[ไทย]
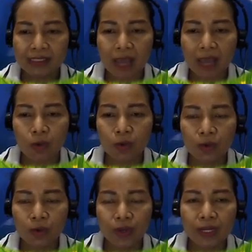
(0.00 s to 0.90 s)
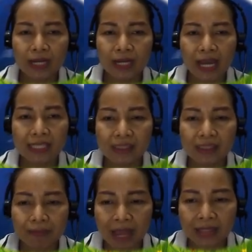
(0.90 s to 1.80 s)
เสาร์ใน
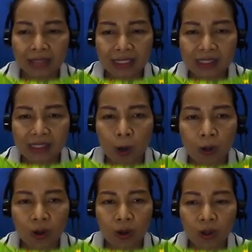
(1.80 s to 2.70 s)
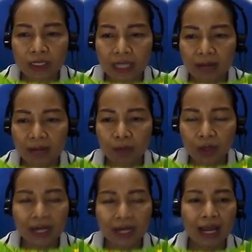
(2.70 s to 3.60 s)
สัปดาห์ที่ 2 ของเดือนม
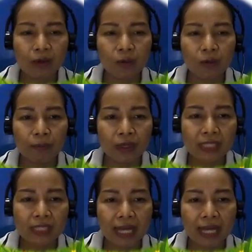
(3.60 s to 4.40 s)
กราคม เพราะ